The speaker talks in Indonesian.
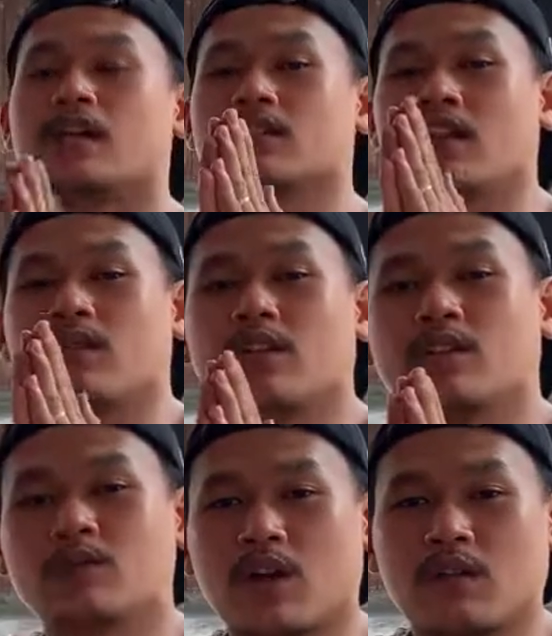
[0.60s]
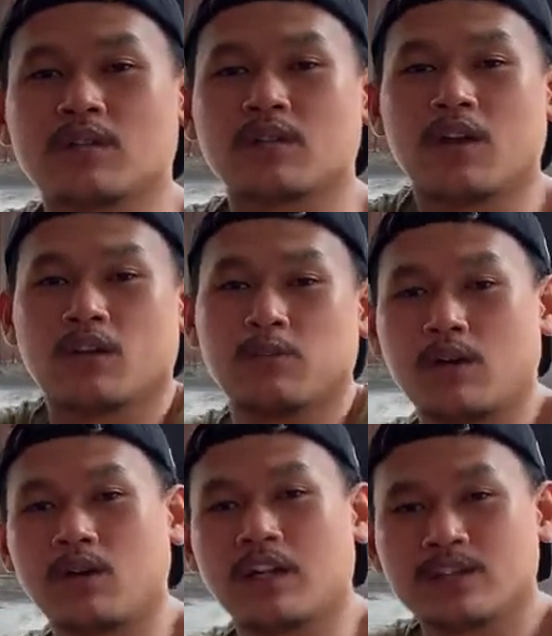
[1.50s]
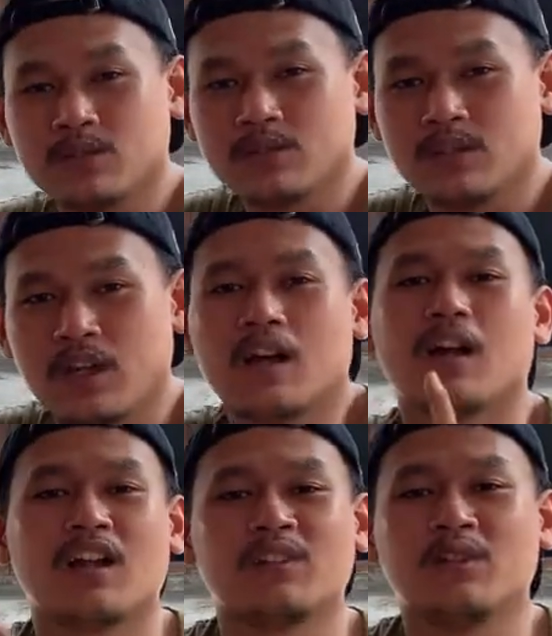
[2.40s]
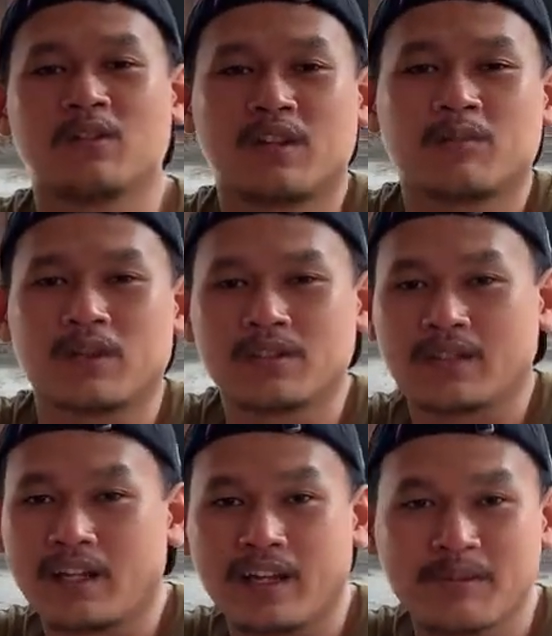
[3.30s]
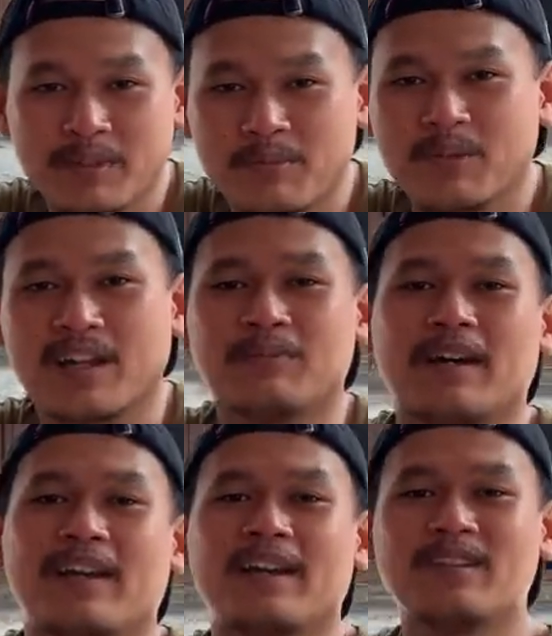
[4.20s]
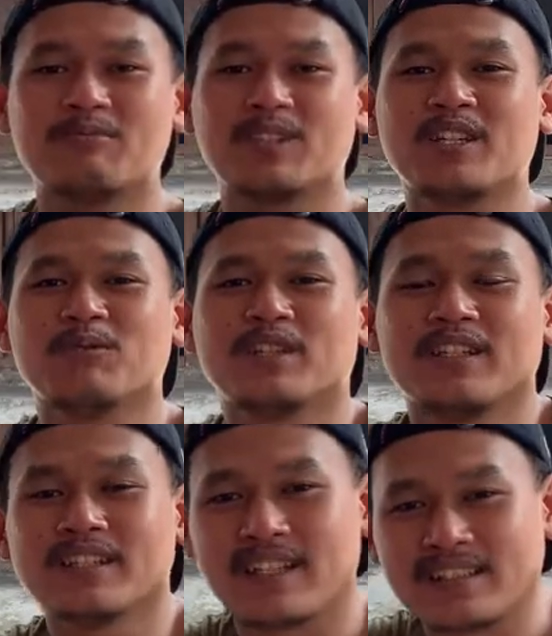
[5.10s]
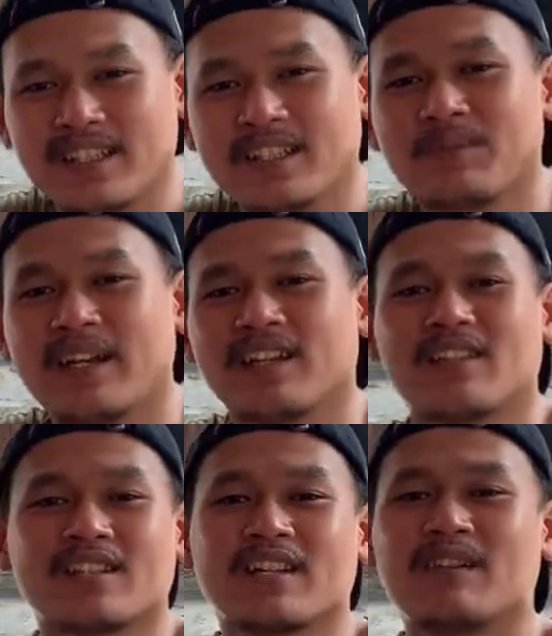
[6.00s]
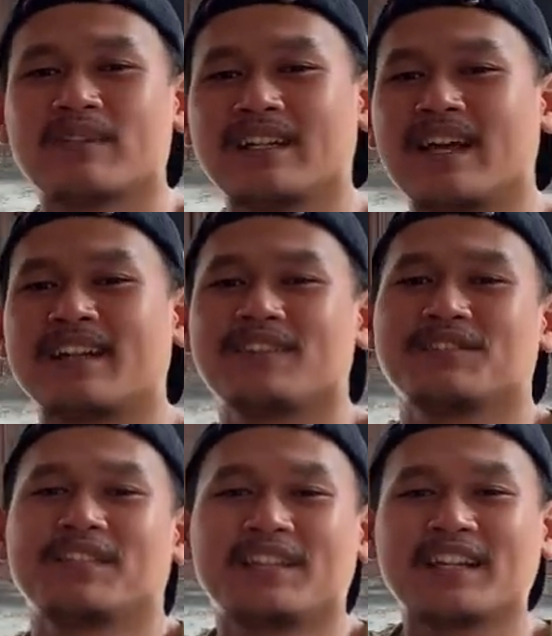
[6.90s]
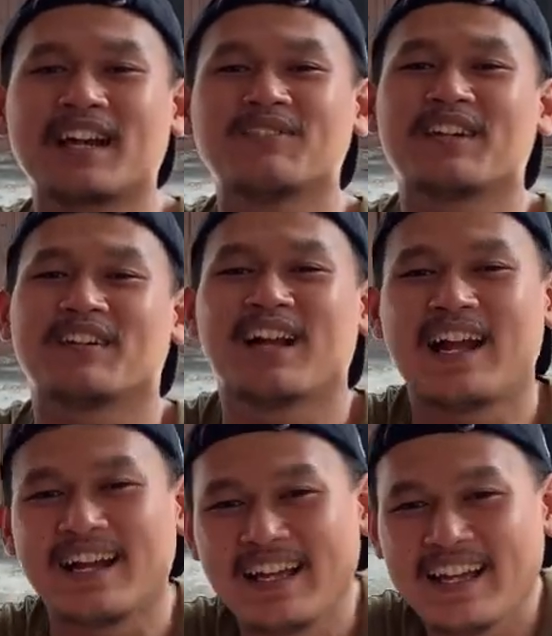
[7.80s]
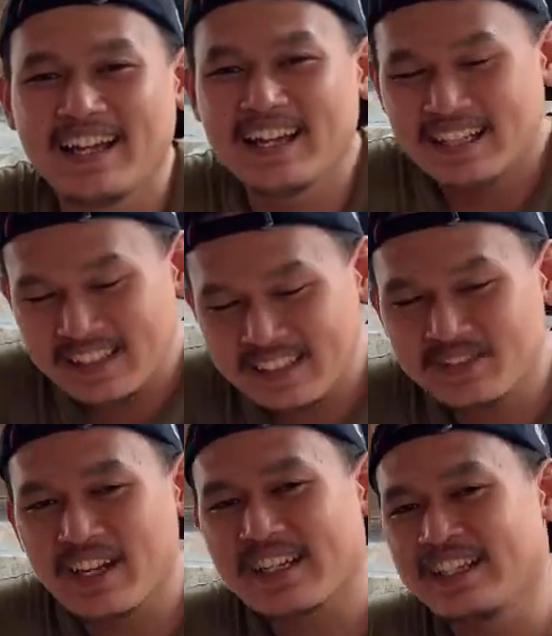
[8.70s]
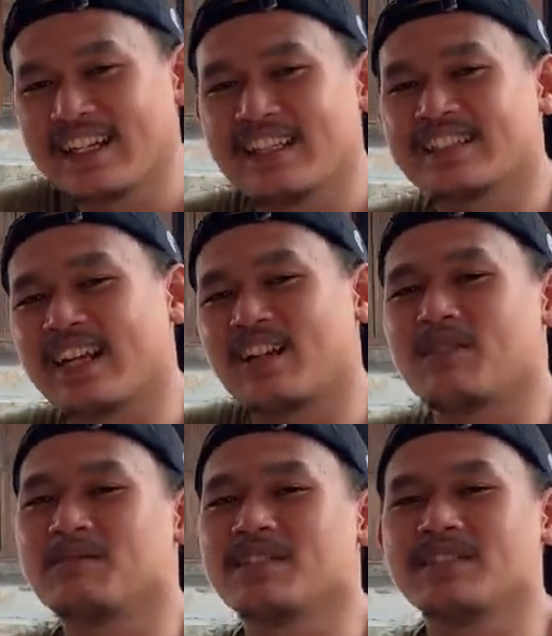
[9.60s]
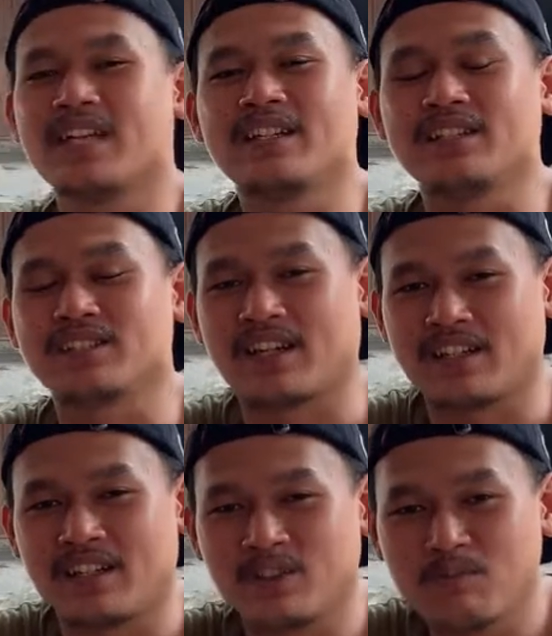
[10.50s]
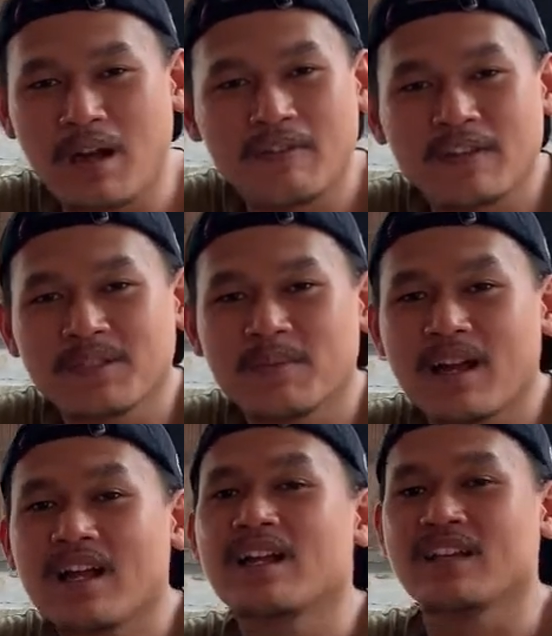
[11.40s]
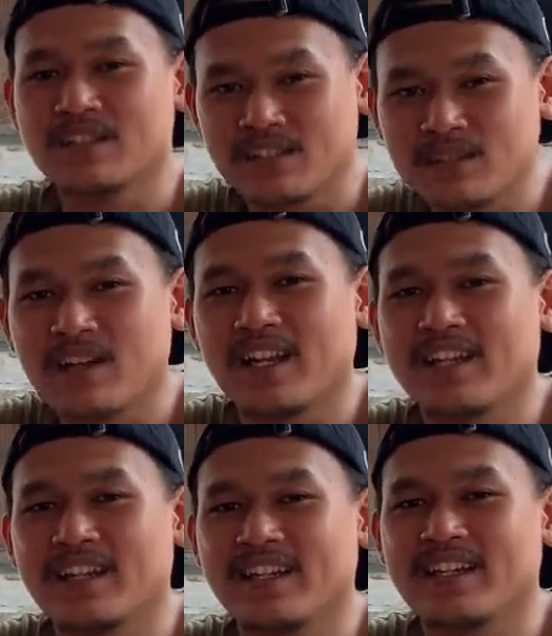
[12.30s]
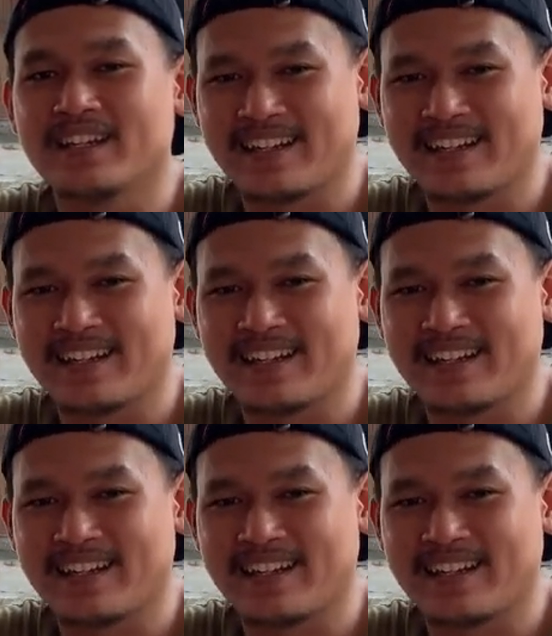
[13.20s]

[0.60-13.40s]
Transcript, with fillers: Assalamualaikum warahmatullahi wabarakatuh. Halo dulu para sederek, pripun kabare? Mugi-mugi tansah diparing ora selamat lan rezeki ingkang barokah. Ketemu lagi dengan saya Rama Mirza di channel Numpak Vespa Sewalehi.